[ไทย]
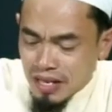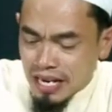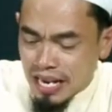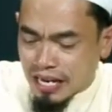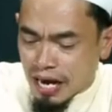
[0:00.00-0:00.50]

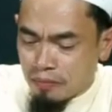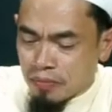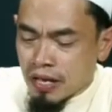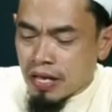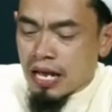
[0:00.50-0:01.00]
นะครับ
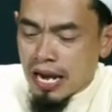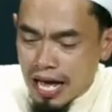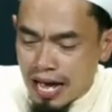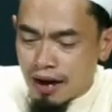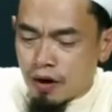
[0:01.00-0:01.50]

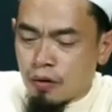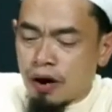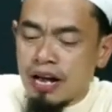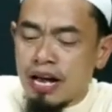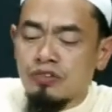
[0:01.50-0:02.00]
และวา
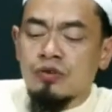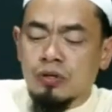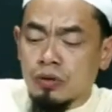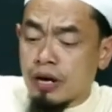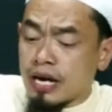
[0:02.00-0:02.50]
ยันชุ
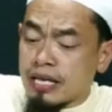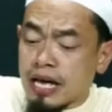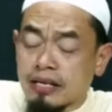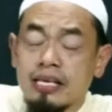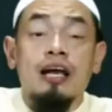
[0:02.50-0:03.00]
ดุอิ
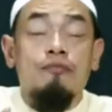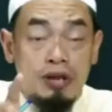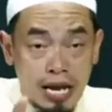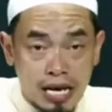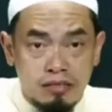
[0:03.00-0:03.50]
ดะแกนฟิ
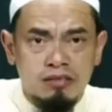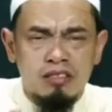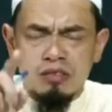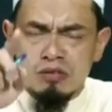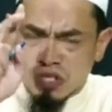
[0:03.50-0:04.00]
นนัส
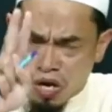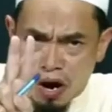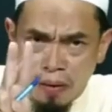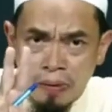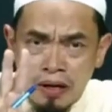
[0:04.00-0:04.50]

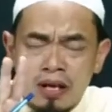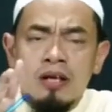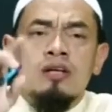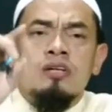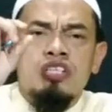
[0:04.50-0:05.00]

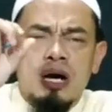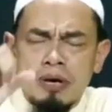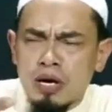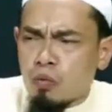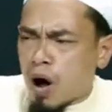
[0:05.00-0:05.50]
2จะ
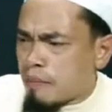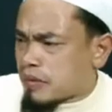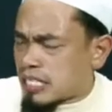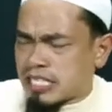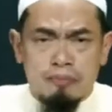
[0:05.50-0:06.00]
มีความ
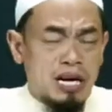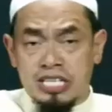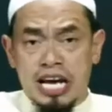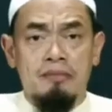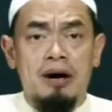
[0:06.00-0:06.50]
กระฉับกระ
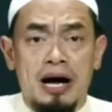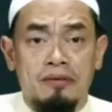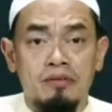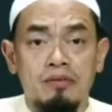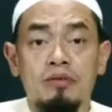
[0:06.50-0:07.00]
เฉงมาก
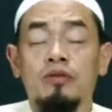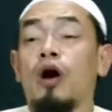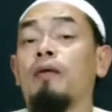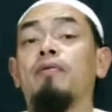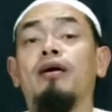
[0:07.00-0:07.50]

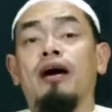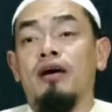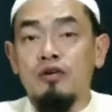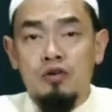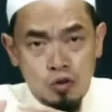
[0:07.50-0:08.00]
ต่อเมื่อ
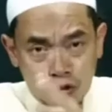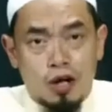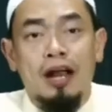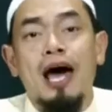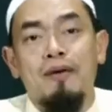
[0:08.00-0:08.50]
อยู่
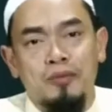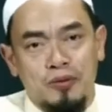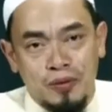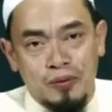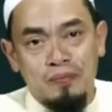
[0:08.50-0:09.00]
ต่อหน้าผู้
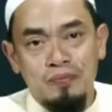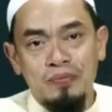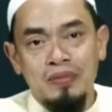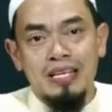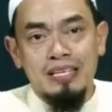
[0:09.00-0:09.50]
คน
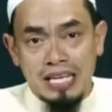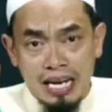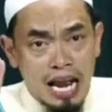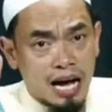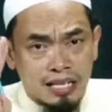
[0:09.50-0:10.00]
นี่สั
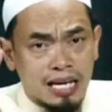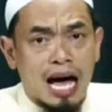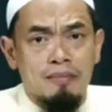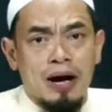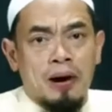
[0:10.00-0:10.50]
ญลักษณ์อันต
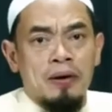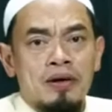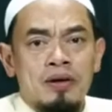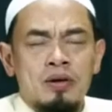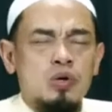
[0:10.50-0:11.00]
รายมาก
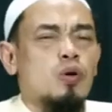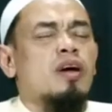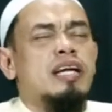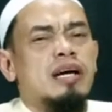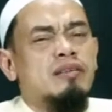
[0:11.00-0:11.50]
อยู่ค
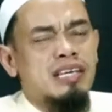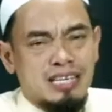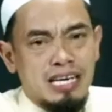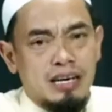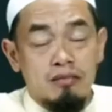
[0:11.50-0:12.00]
นเดียวขี้
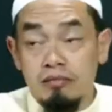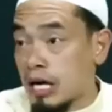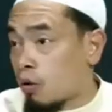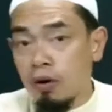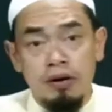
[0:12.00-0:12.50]
เกียจ
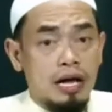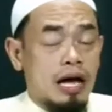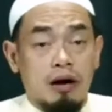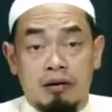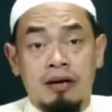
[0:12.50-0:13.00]
แต่คนเย
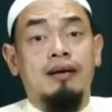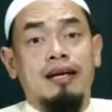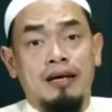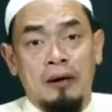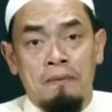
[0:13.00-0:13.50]
อะๆคึก
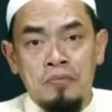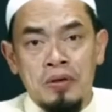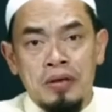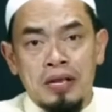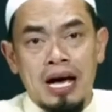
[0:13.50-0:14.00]
เลย
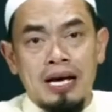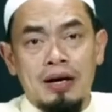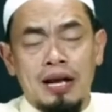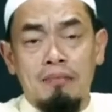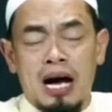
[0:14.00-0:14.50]
นะเดี๋
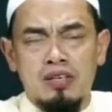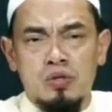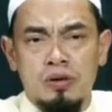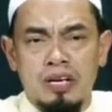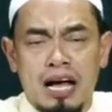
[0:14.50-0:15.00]
ยวละหมาด
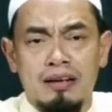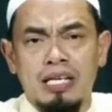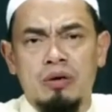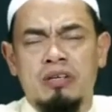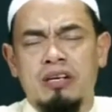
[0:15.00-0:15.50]
สุนัต
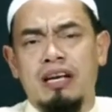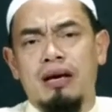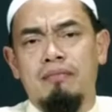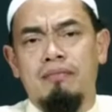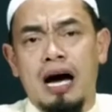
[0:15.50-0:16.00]
เดี๋ยวขึ้น
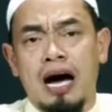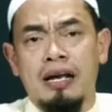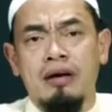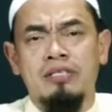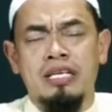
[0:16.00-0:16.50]
ละหมาด
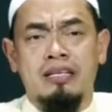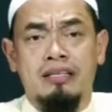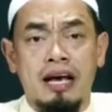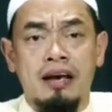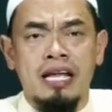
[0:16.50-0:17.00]
เดี๋ยวซิ
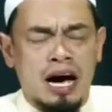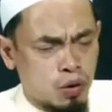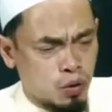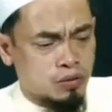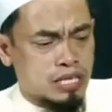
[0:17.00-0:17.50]
กรเดี๋ยวเอา
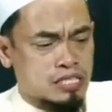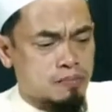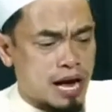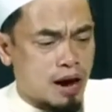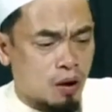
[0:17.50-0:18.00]
ลูกตัส
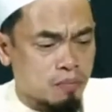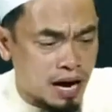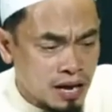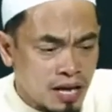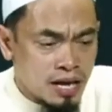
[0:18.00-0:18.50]
บีฮ์ออกมา
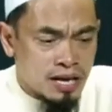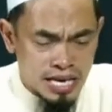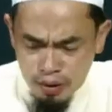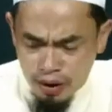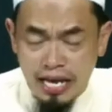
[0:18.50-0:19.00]

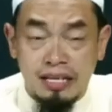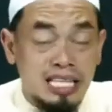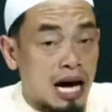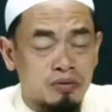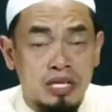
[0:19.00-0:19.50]
เดี๋ยวอะไร
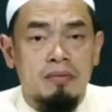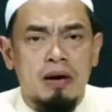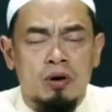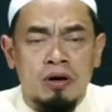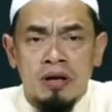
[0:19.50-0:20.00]
ต่างๆเยอะไป
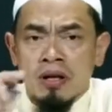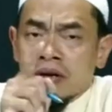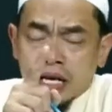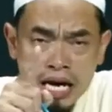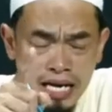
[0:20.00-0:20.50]
หมด
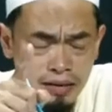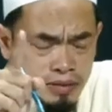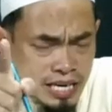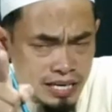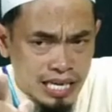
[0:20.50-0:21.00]
ใคร
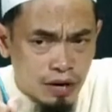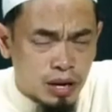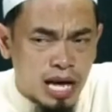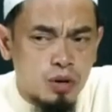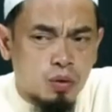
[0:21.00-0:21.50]
ขี้เกียจเว
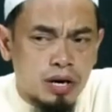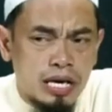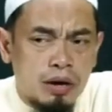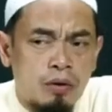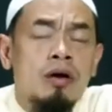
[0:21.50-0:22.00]
ลาอยู่คน
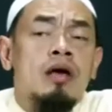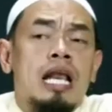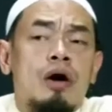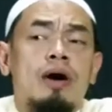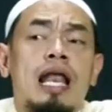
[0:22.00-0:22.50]
เดียว
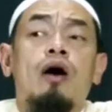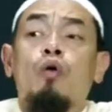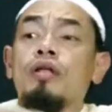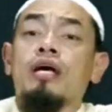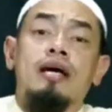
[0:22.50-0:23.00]
และเวลา
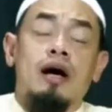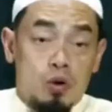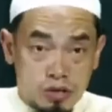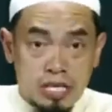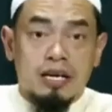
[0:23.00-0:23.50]
คนเย
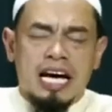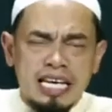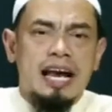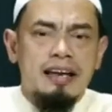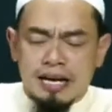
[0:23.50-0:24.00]
อะๆรู้สึกข
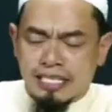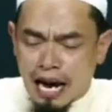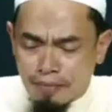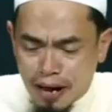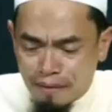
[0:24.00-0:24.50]
ยันอยากจะ
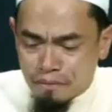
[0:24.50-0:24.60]
อามัน